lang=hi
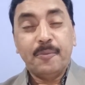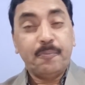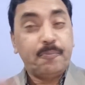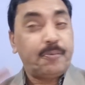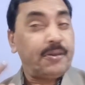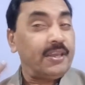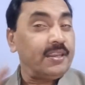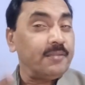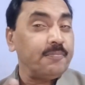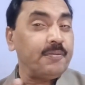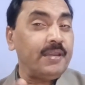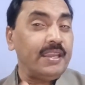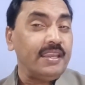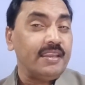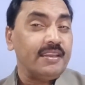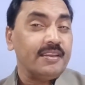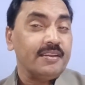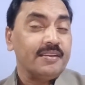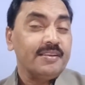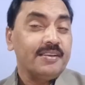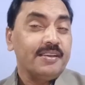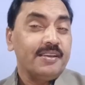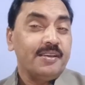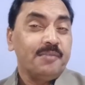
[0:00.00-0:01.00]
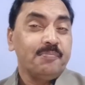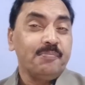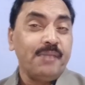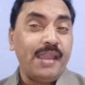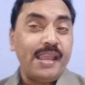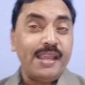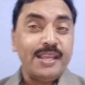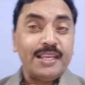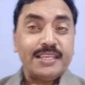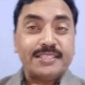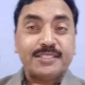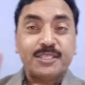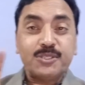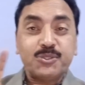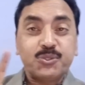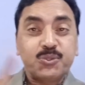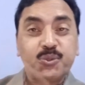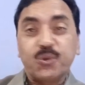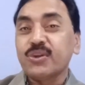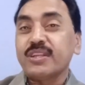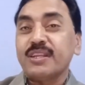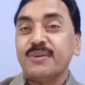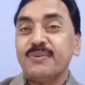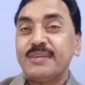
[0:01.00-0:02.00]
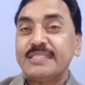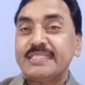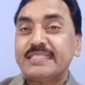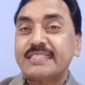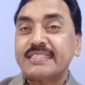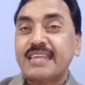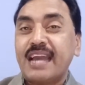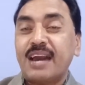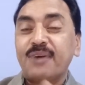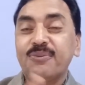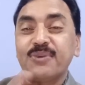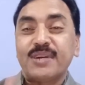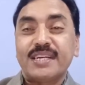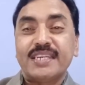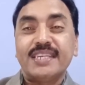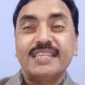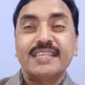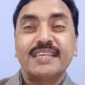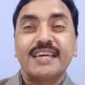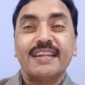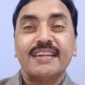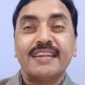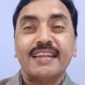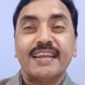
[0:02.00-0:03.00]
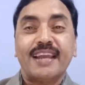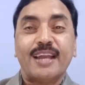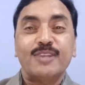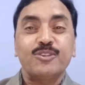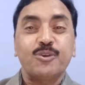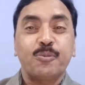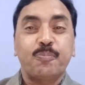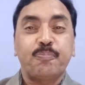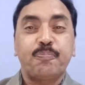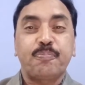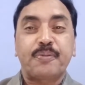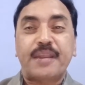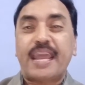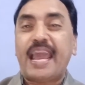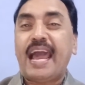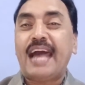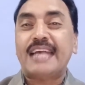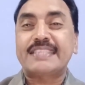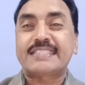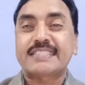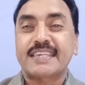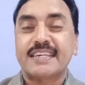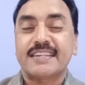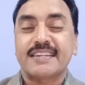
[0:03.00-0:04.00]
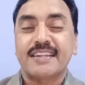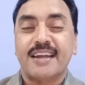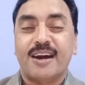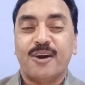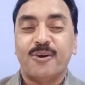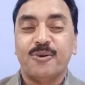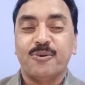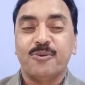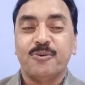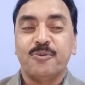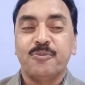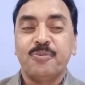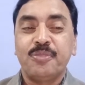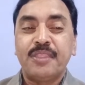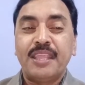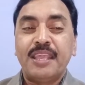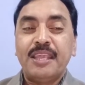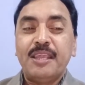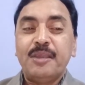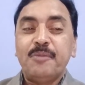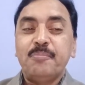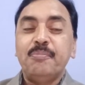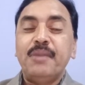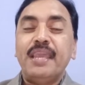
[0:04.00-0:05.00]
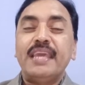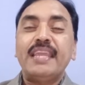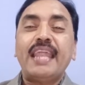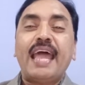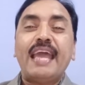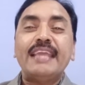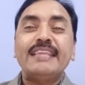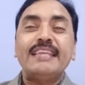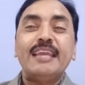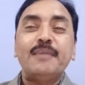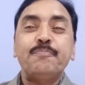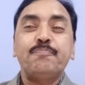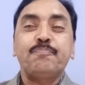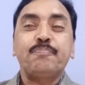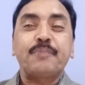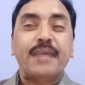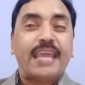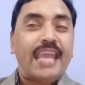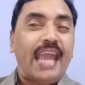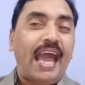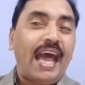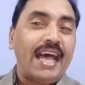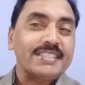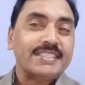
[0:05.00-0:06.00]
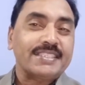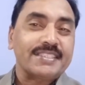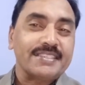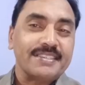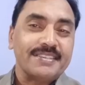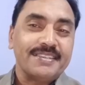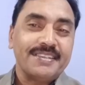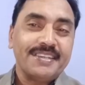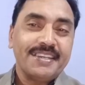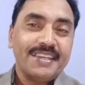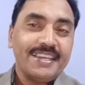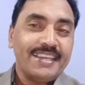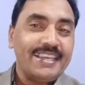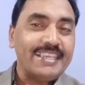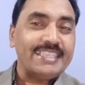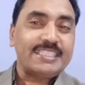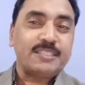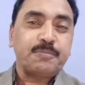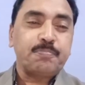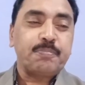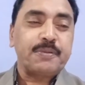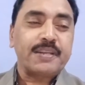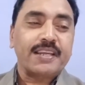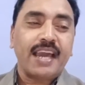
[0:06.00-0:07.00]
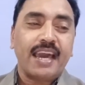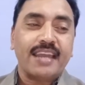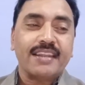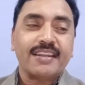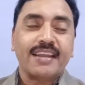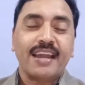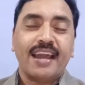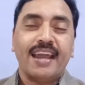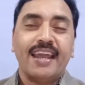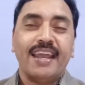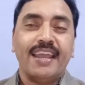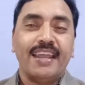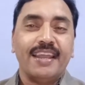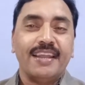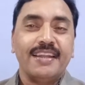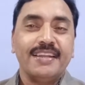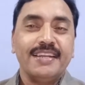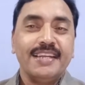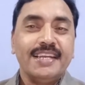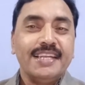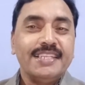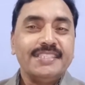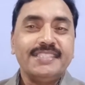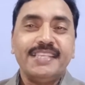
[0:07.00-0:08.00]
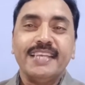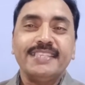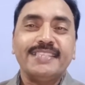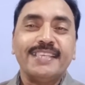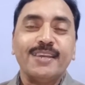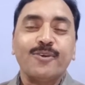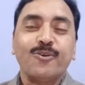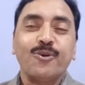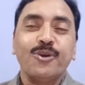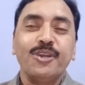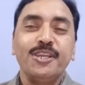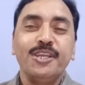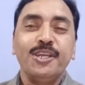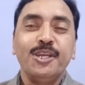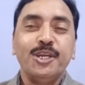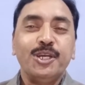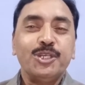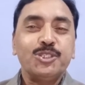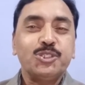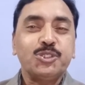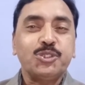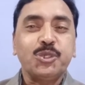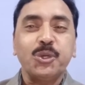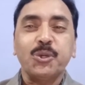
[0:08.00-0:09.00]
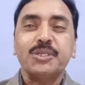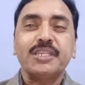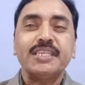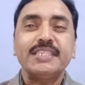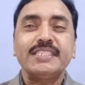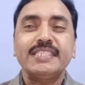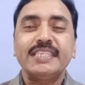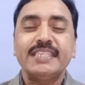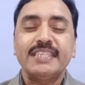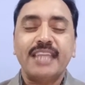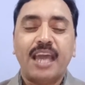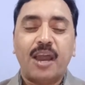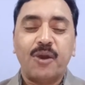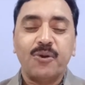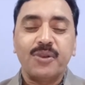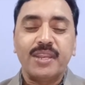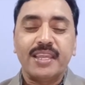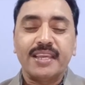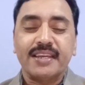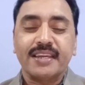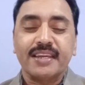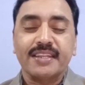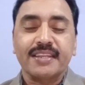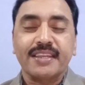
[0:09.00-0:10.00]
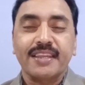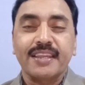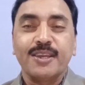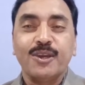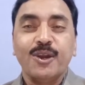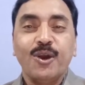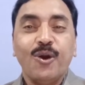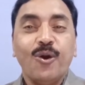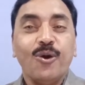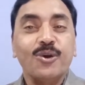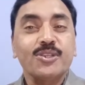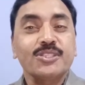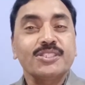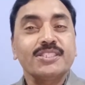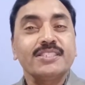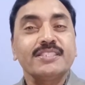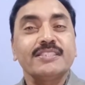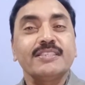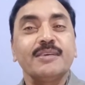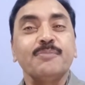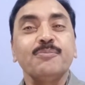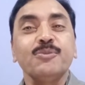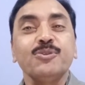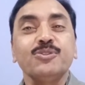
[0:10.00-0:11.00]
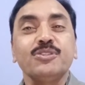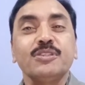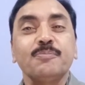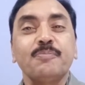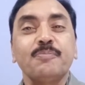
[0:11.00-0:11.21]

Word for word: फिर भी मैं इस सूर्य वंश का वर्णन करने का जो प्रयास कर रहा हूं मेरा ये प्रयास इस प्रकार का है जैसे कोई छोटी सी नाव लेकर के और समुद्र